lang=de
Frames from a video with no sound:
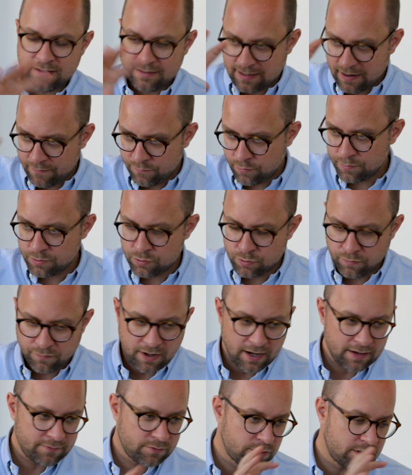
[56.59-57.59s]
dafür bist du
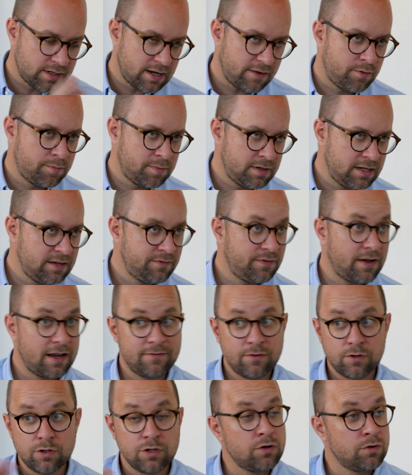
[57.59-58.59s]
verantwortlich, dafür bin ich
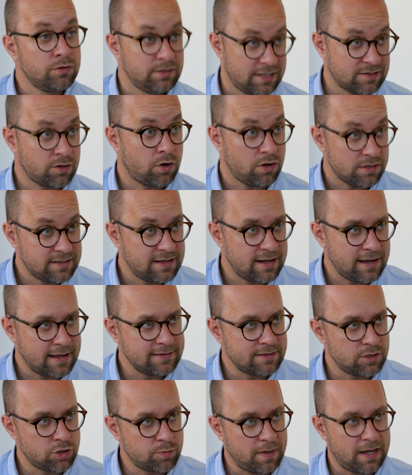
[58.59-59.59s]
verantwortlich und das kostet der
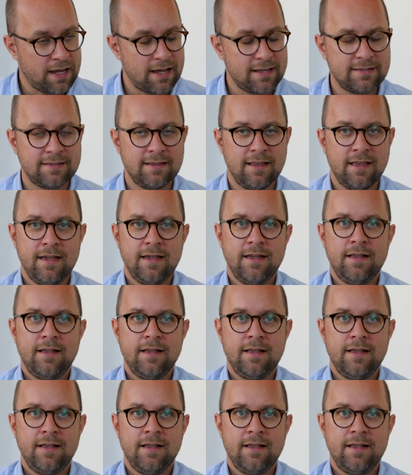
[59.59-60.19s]
ganze Spaß.